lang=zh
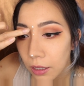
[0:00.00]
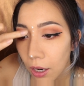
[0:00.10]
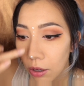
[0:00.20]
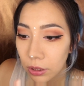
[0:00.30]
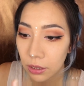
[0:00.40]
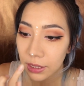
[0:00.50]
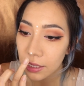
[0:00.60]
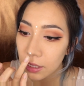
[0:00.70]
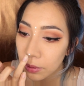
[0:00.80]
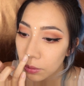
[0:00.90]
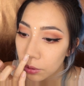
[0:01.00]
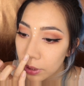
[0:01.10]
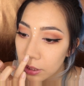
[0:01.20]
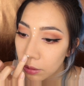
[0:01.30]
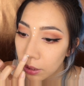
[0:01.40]
然后呢，像这边我就
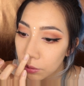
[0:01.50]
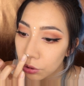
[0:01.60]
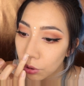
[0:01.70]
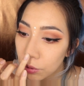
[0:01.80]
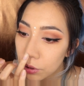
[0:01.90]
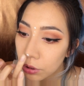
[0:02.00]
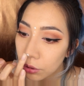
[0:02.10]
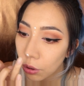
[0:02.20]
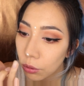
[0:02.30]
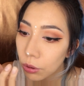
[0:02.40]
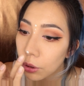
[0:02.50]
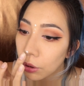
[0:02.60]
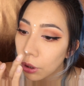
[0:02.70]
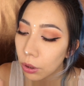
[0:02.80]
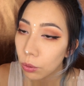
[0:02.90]
会习惯用手指头，
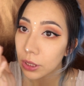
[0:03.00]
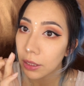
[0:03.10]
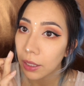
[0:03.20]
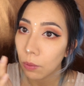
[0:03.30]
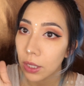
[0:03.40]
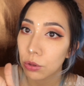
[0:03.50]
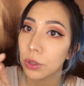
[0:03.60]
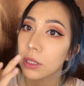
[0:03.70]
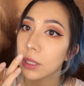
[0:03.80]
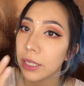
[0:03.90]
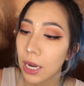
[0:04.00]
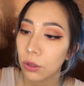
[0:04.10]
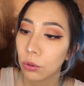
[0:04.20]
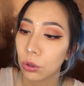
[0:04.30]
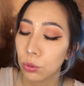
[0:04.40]
然后我先点完之后，因为这边量
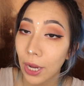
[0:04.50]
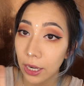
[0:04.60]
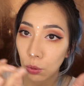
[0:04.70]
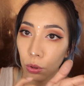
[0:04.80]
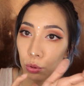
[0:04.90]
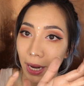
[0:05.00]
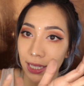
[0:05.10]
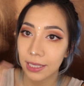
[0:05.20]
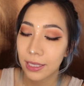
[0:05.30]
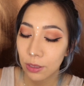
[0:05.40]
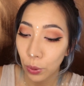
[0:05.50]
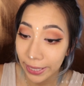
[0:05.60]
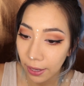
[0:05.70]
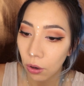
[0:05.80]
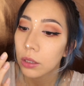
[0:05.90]
用的太多了，就把它推
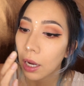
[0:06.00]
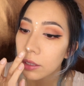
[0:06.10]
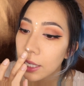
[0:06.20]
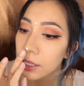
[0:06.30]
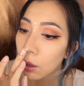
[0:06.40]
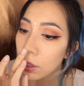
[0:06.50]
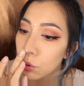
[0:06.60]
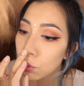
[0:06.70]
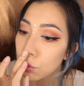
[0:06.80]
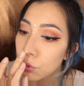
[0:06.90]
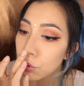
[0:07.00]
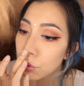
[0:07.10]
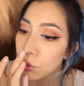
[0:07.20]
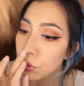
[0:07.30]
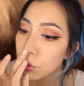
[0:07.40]
掉。然后现在再换中指，
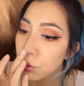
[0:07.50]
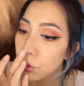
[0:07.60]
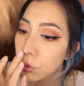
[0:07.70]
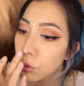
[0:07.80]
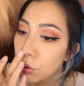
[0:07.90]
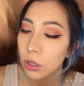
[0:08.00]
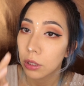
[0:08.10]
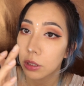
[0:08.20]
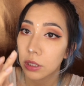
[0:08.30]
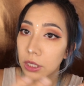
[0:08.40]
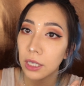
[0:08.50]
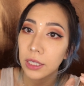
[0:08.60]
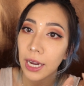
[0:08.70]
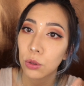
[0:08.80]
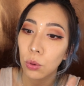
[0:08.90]
一样也
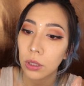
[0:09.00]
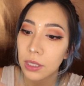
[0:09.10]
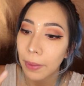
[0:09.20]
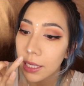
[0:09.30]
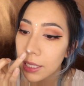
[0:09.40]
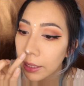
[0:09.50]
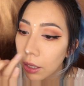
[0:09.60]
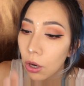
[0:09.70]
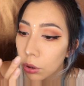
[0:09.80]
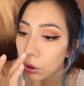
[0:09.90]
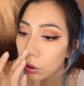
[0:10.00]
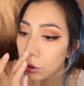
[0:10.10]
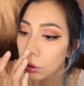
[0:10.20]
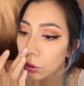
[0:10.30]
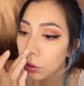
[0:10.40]
太多了，再把它擦掉。
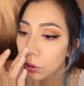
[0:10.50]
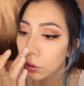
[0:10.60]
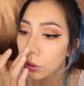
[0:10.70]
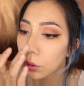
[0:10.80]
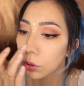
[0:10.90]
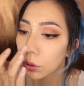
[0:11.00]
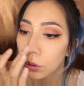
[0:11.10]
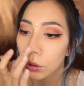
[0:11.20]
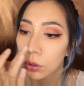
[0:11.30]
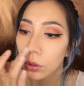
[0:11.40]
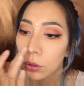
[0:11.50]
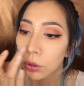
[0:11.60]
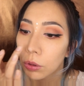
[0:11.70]
因为它推到非常的薄，